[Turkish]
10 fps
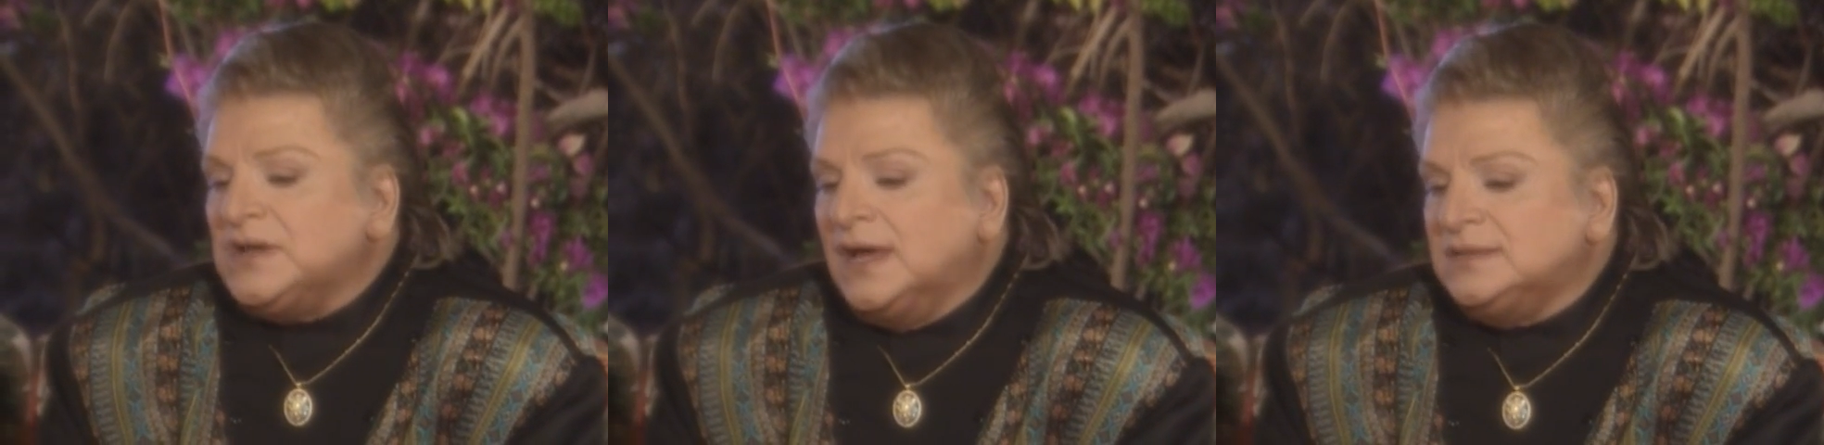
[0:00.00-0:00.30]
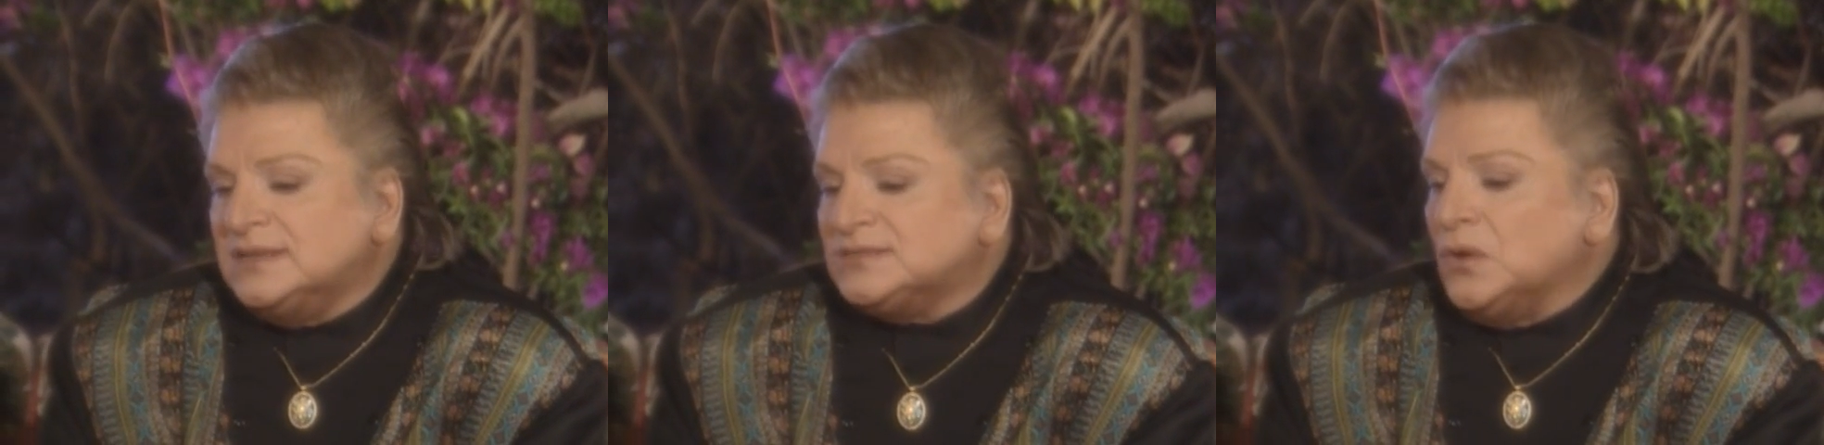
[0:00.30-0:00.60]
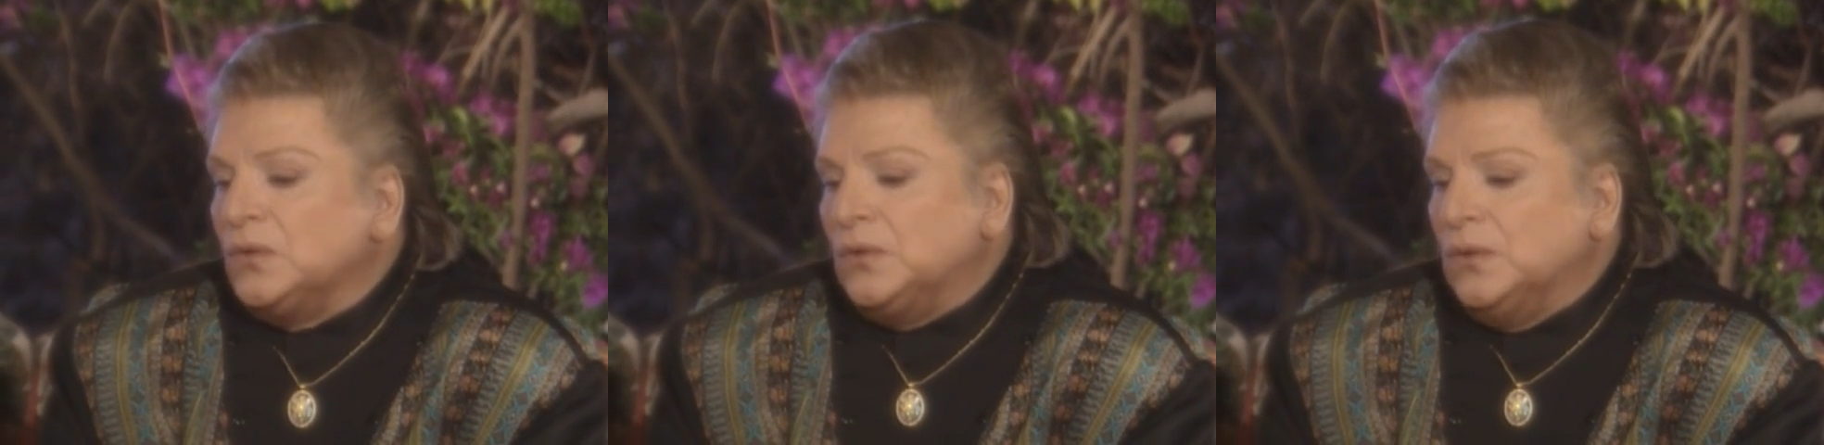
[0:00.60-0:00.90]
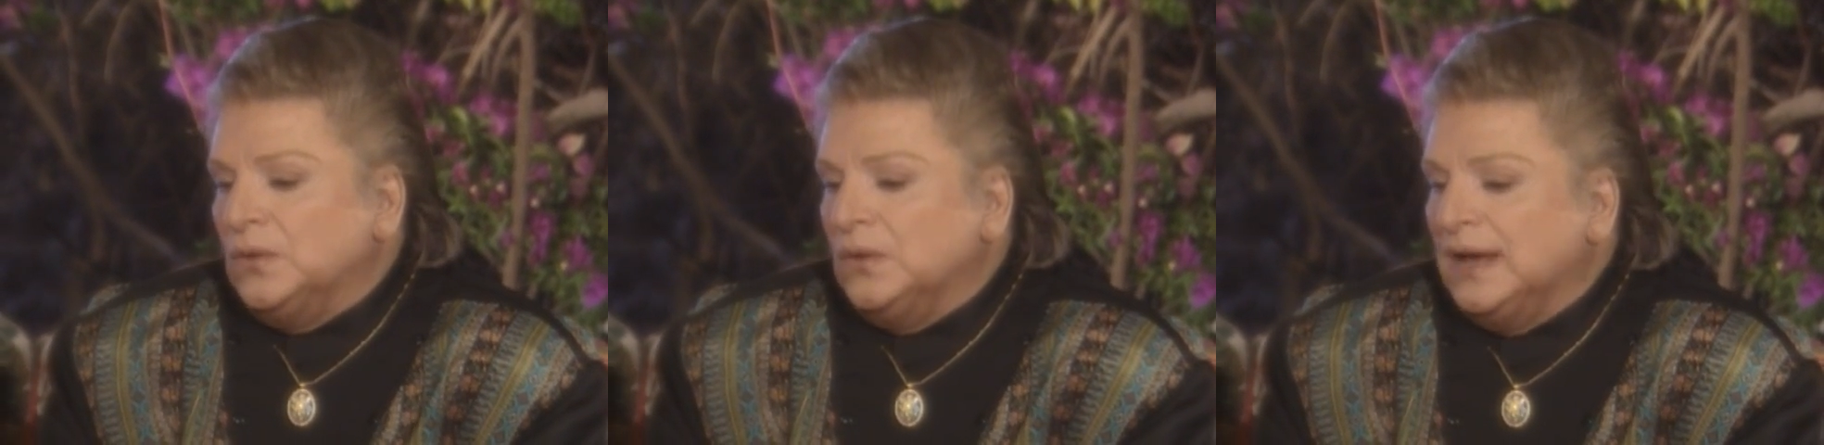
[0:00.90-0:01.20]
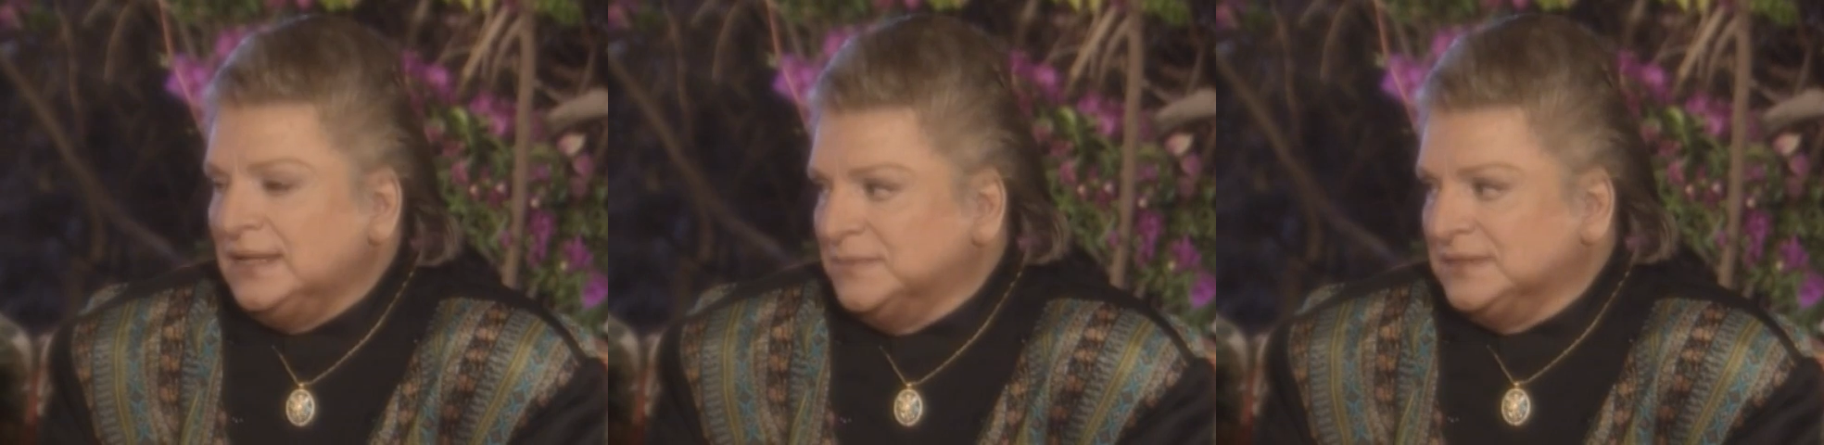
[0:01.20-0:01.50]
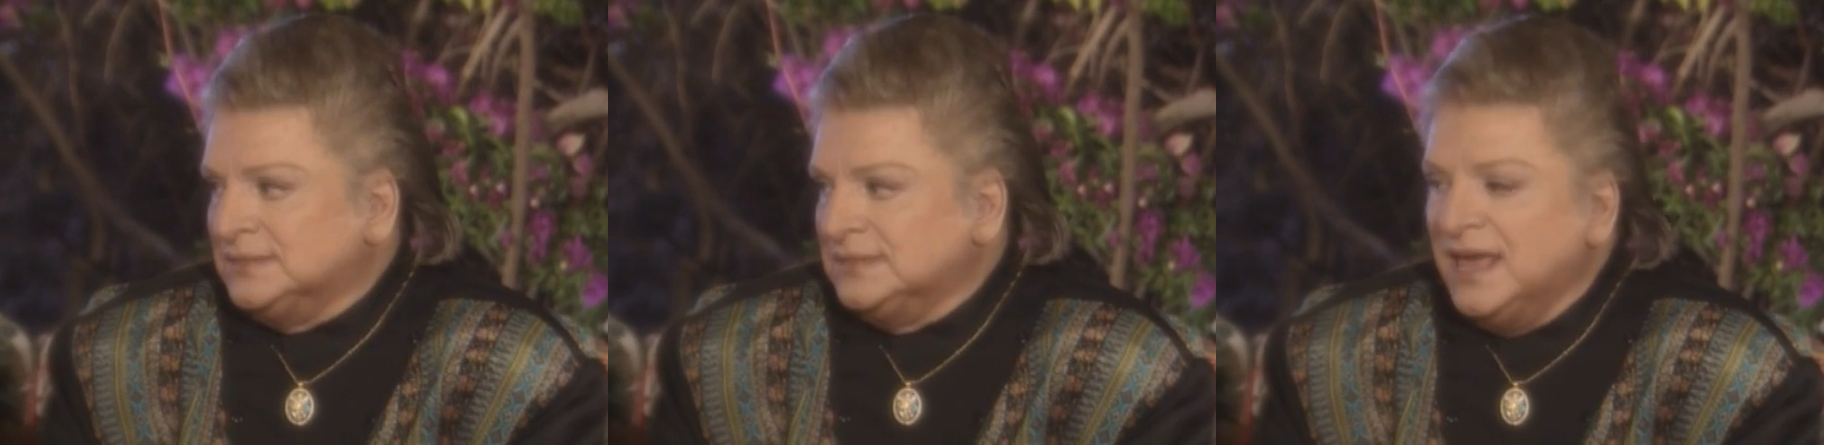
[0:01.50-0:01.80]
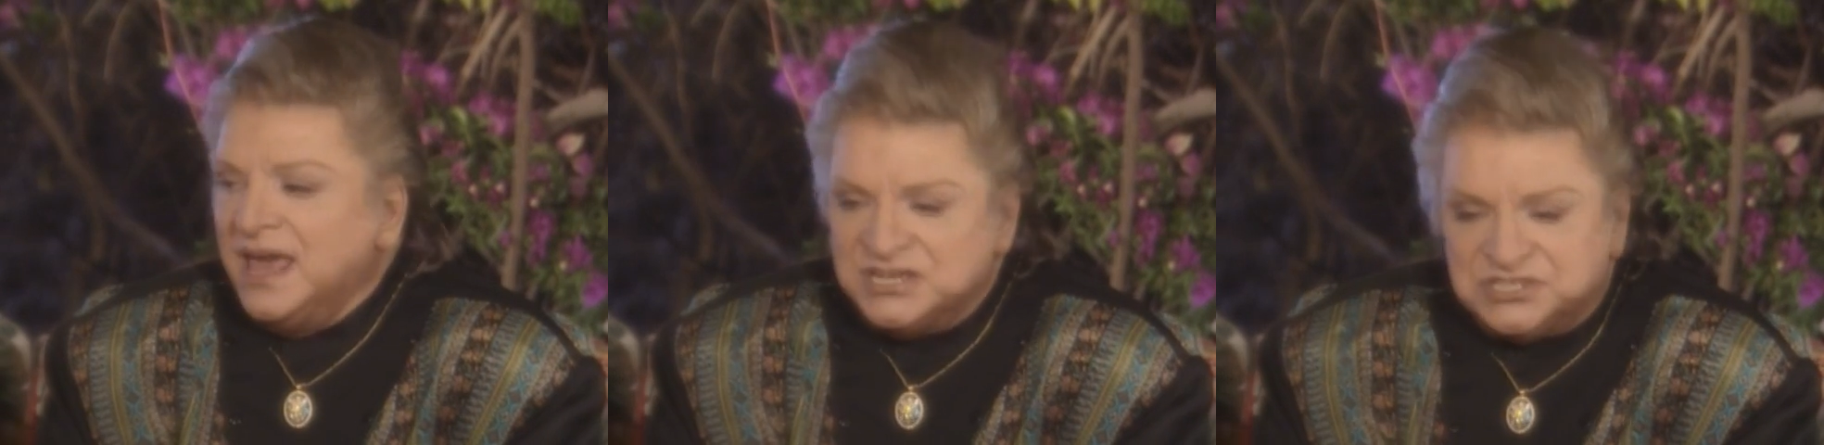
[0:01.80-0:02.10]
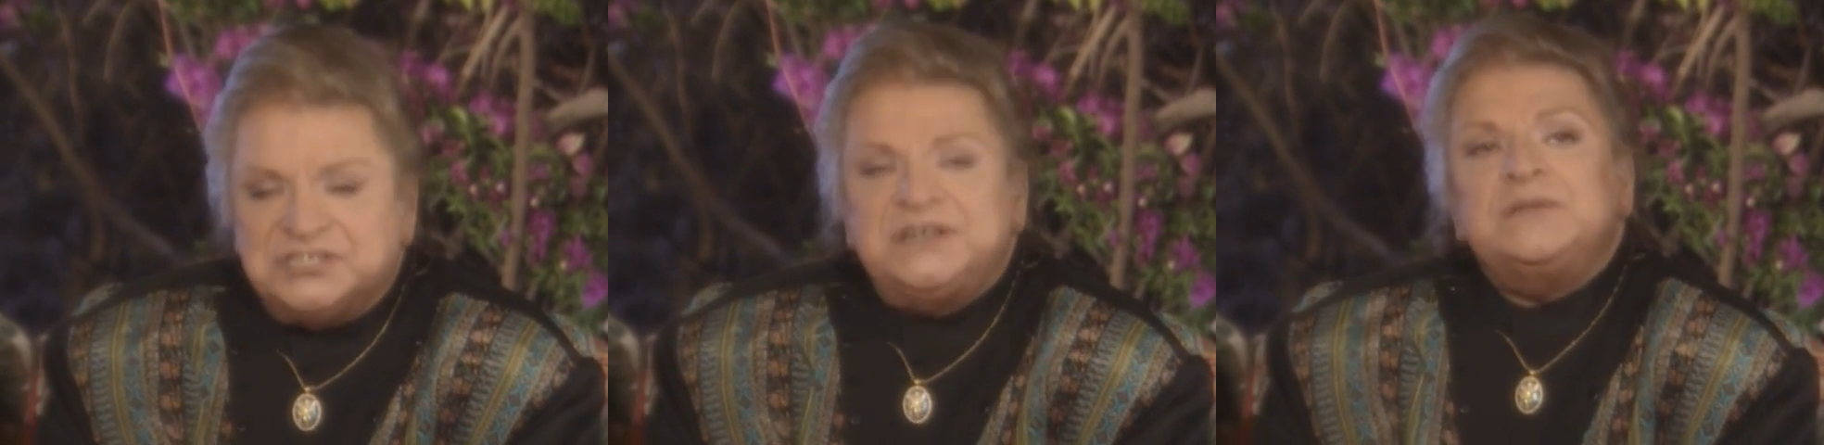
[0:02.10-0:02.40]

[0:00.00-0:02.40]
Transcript: Cahide Sonku Hanım'ın eşi,